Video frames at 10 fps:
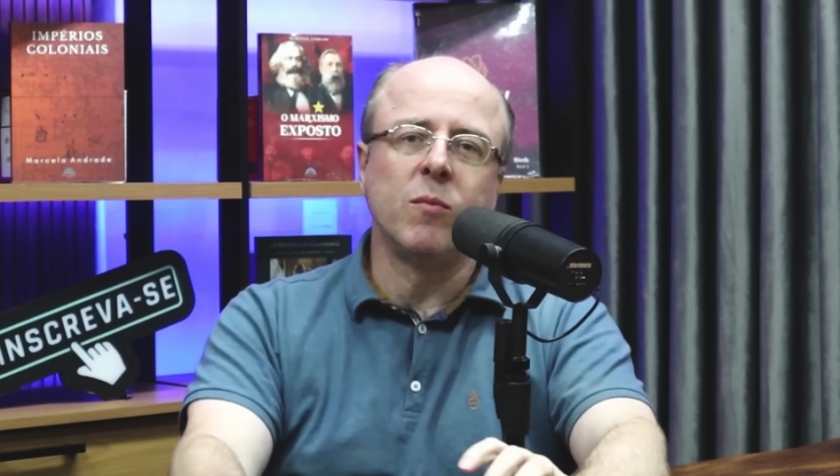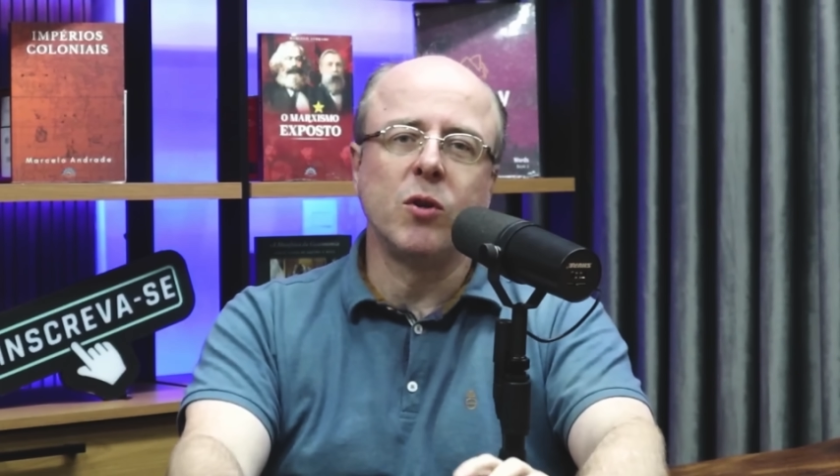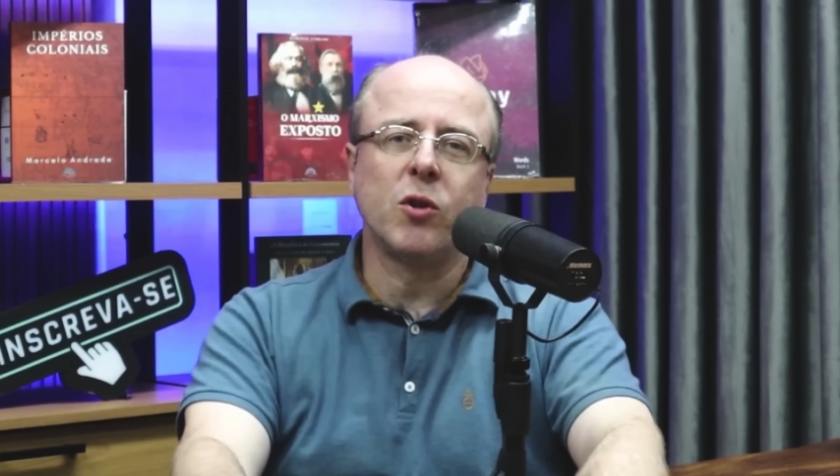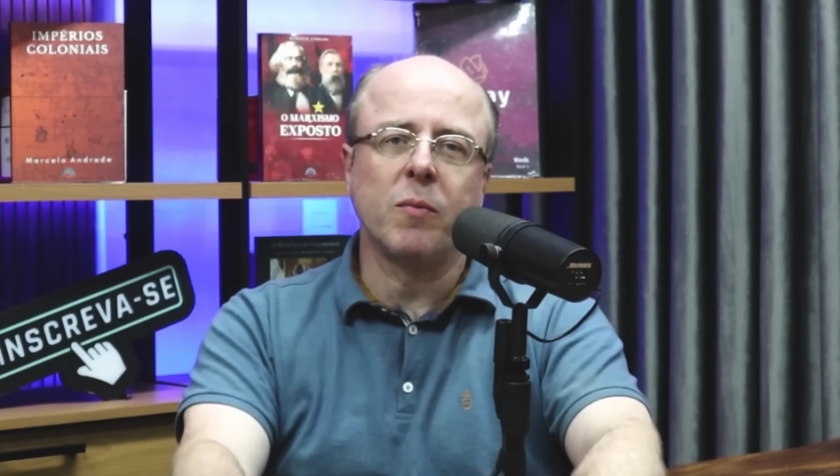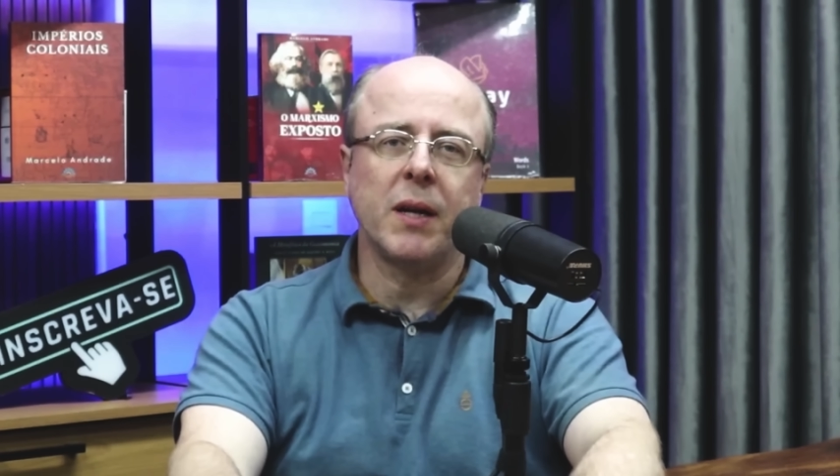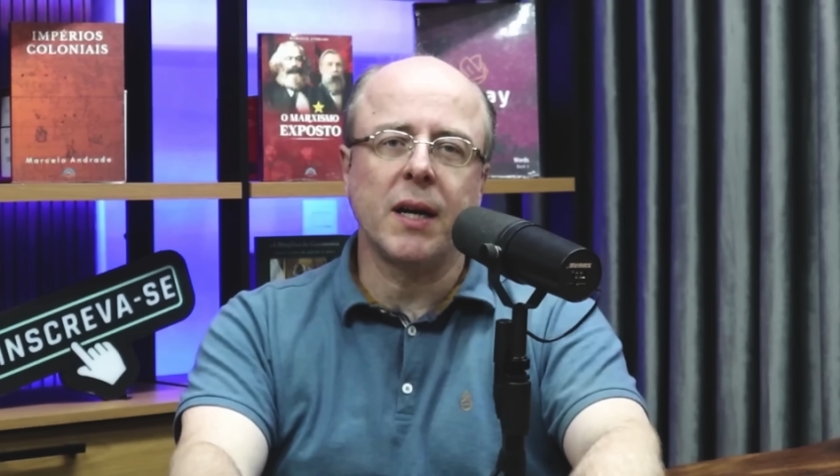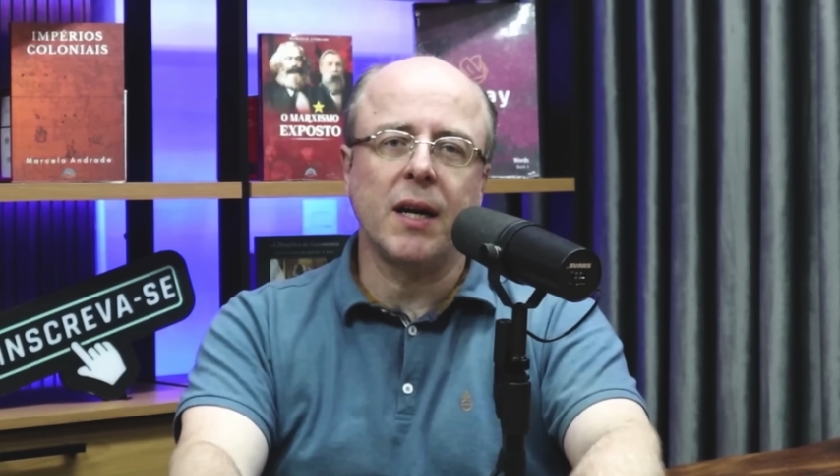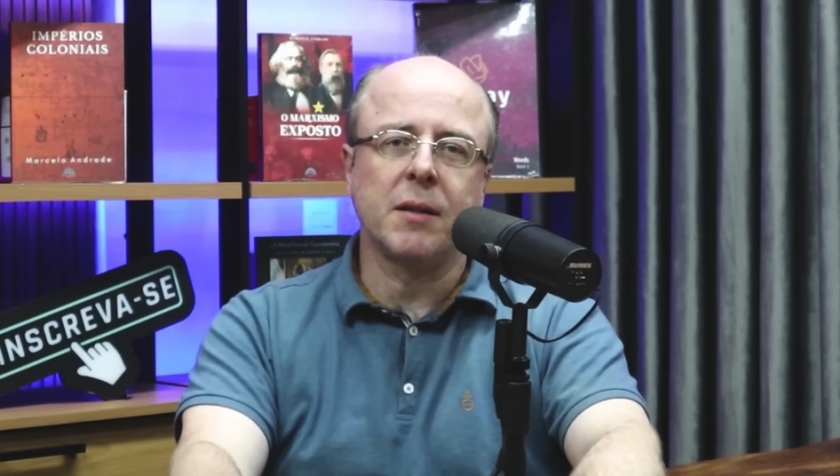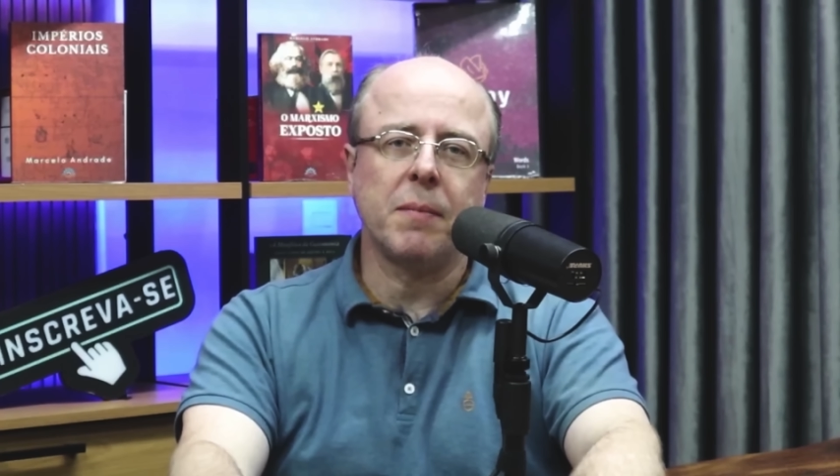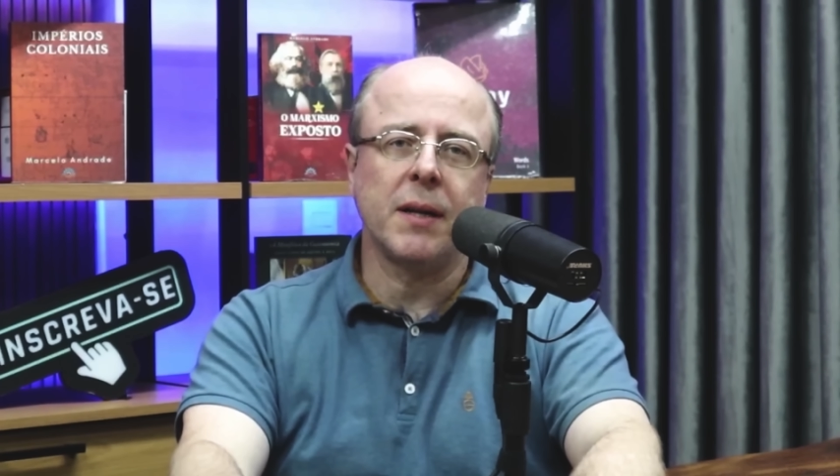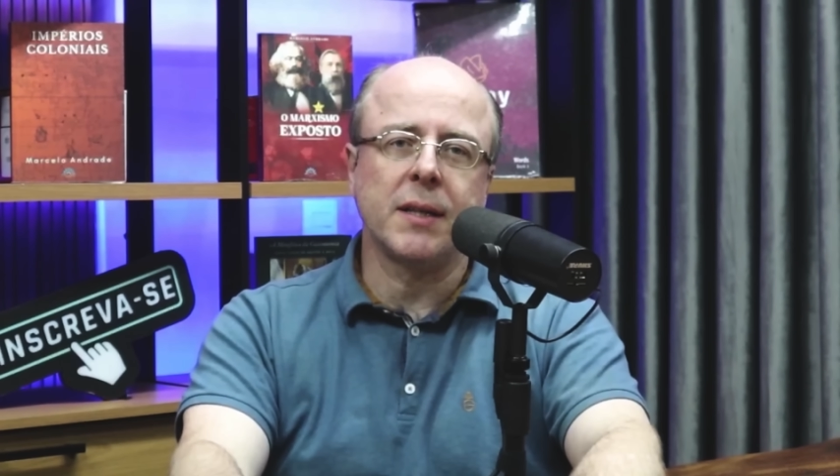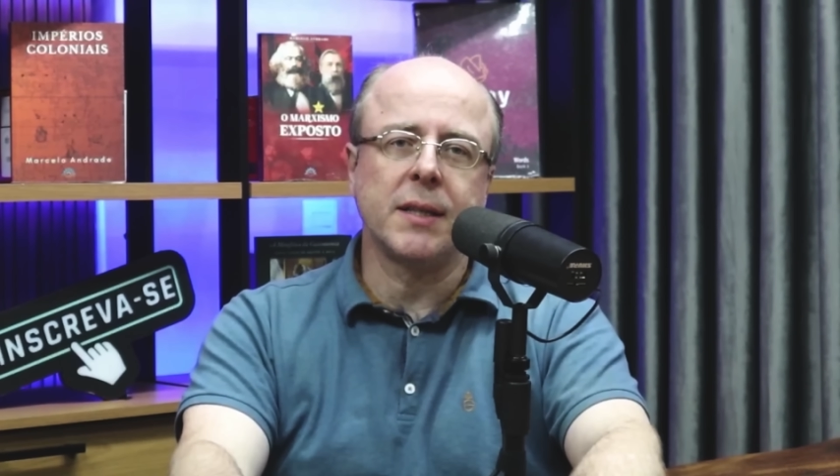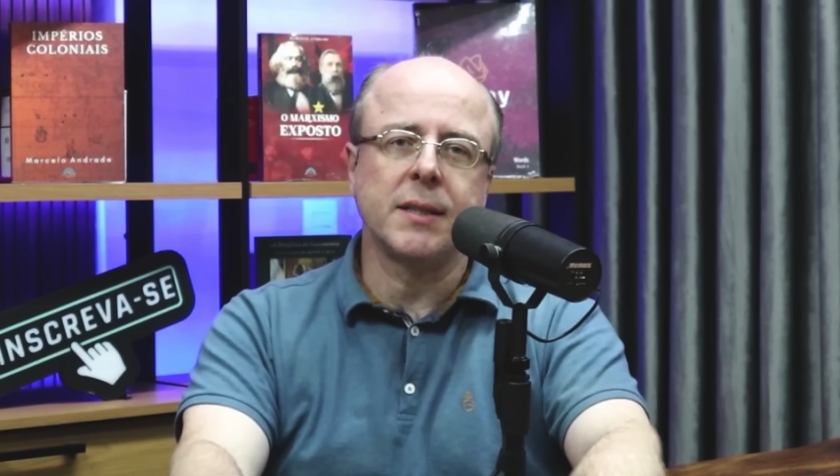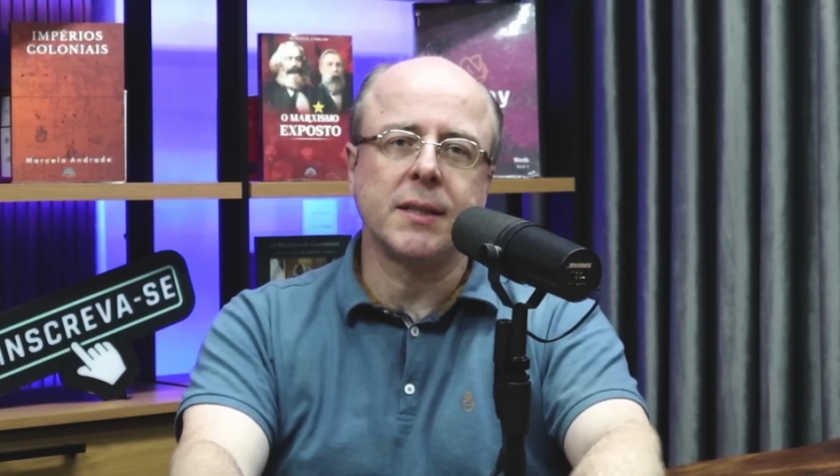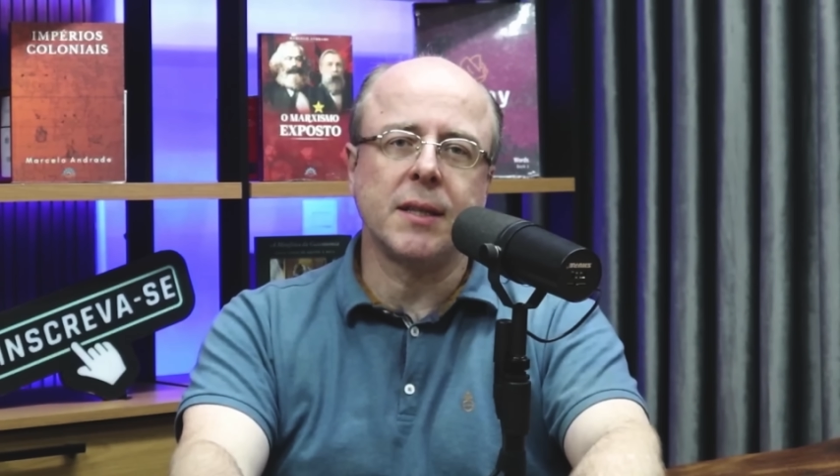Muito obrigado pela
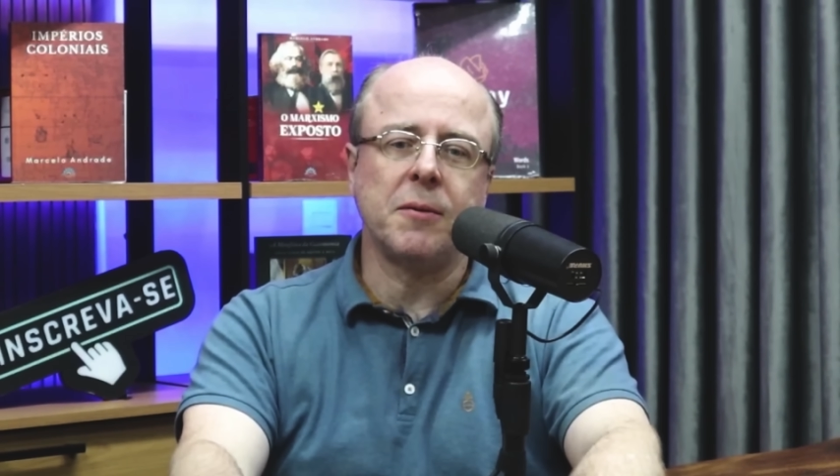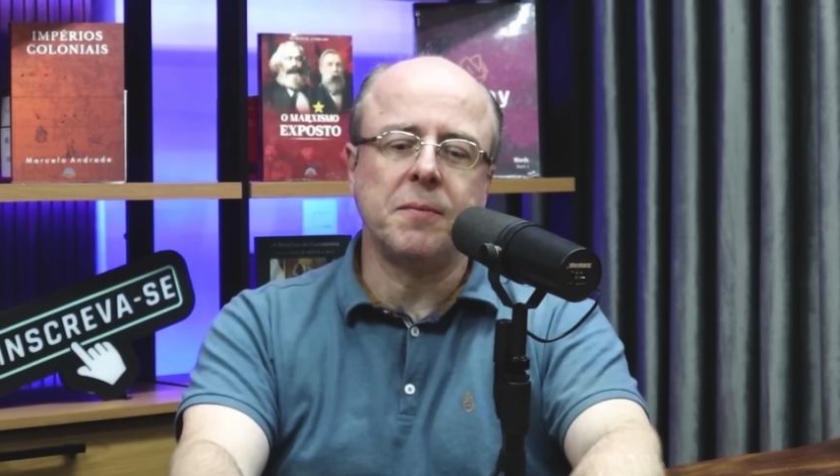atenção.